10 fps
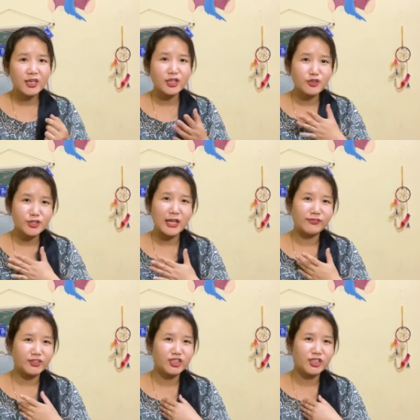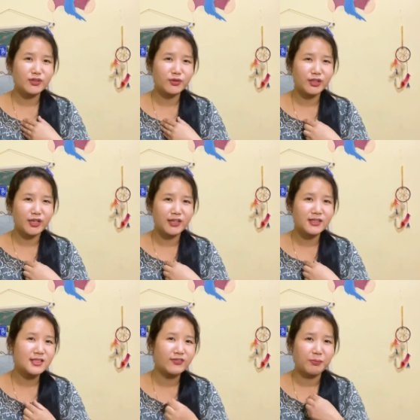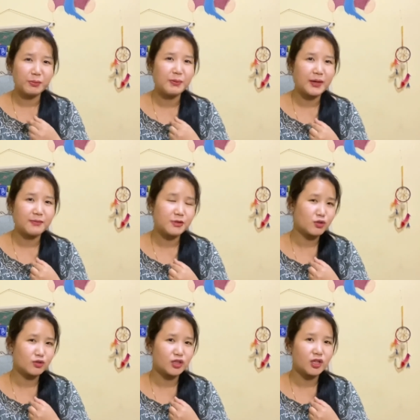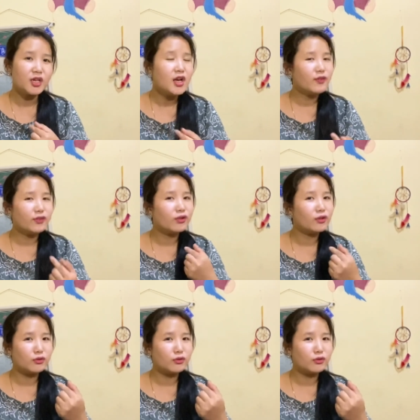ये जो सेल्फिशनेस होती है ना सिर्फ अपने बारे में सोचना वो